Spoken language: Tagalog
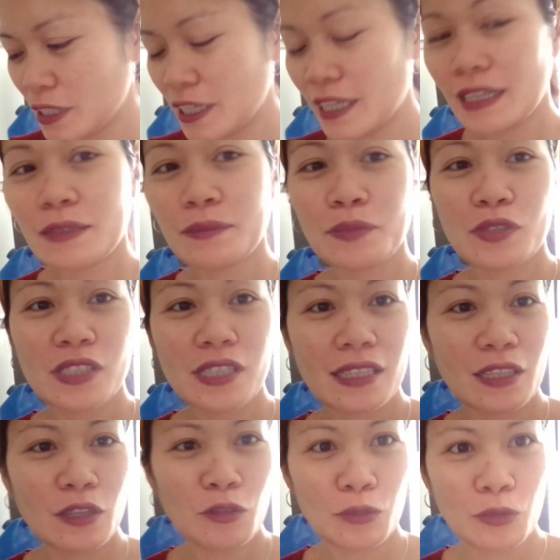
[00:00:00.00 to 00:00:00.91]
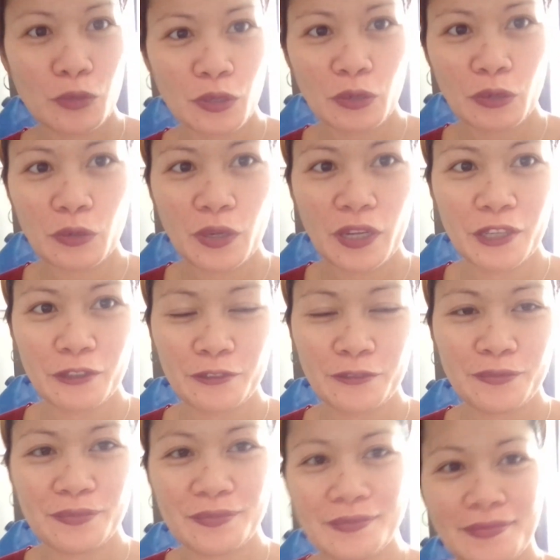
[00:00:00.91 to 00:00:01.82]
yan ang pusit lulutuin ko
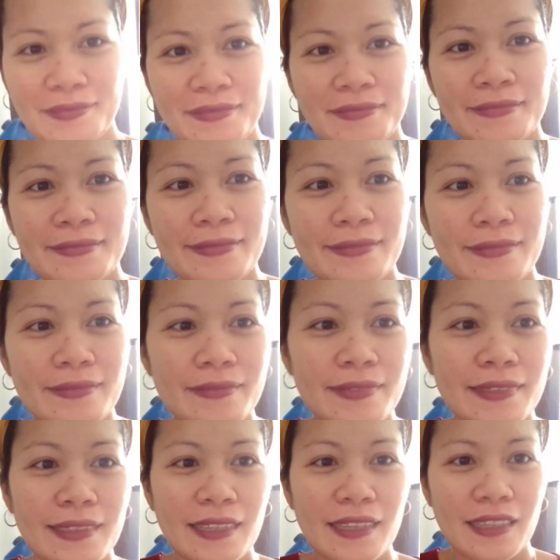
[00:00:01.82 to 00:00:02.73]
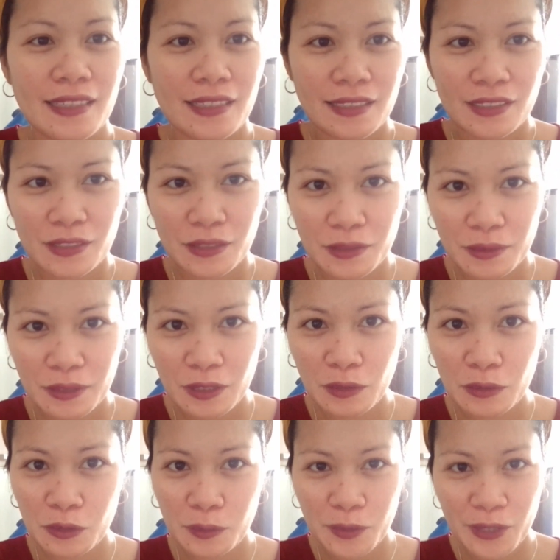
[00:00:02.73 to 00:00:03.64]
ngayon. So,
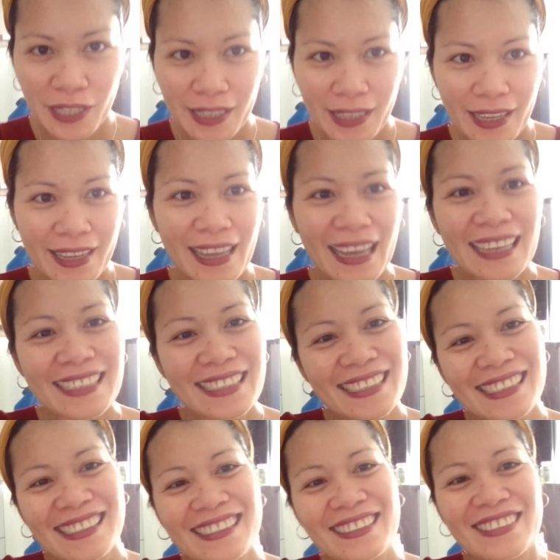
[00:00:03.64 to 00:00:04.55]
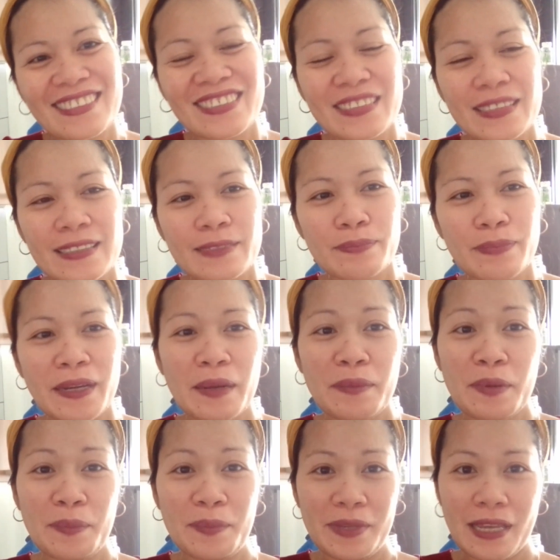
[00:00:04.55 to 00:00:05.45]
luto muna tayo guys.
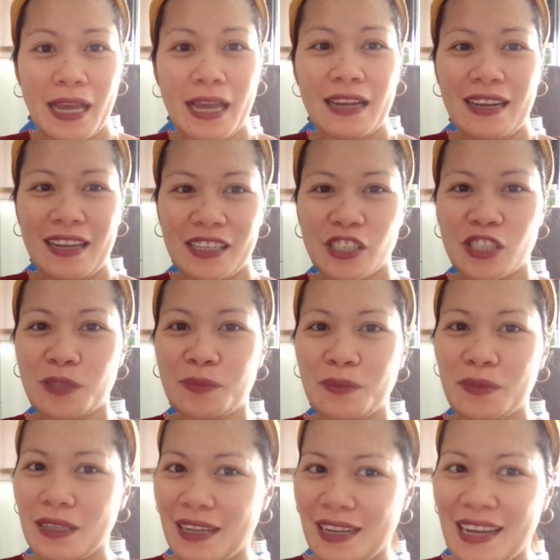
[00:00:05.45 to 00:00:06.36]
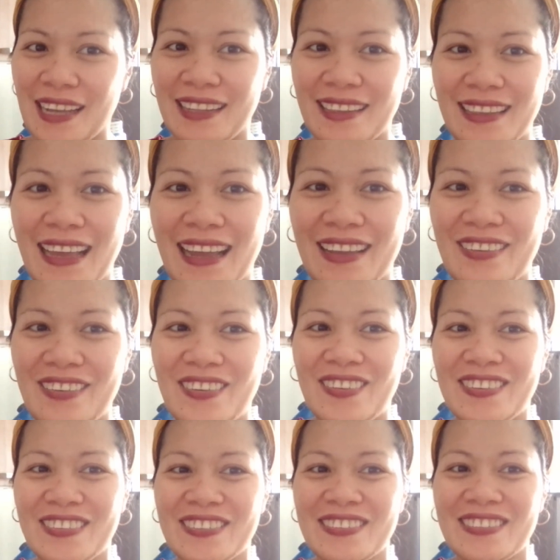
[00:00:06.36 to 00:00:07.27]
Para mamaya, lunch, makain
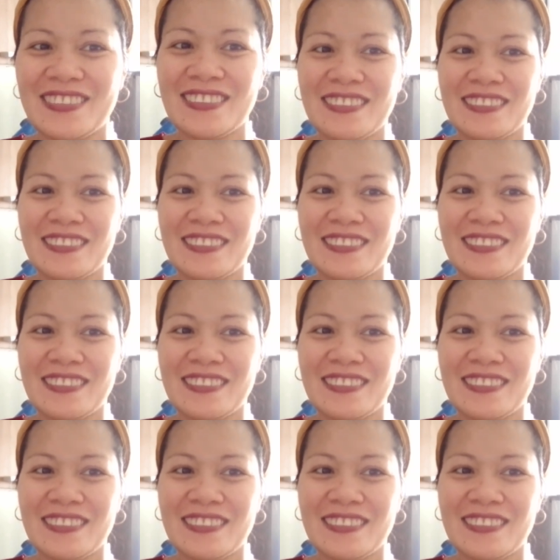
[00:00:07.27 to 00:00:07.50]
tayo.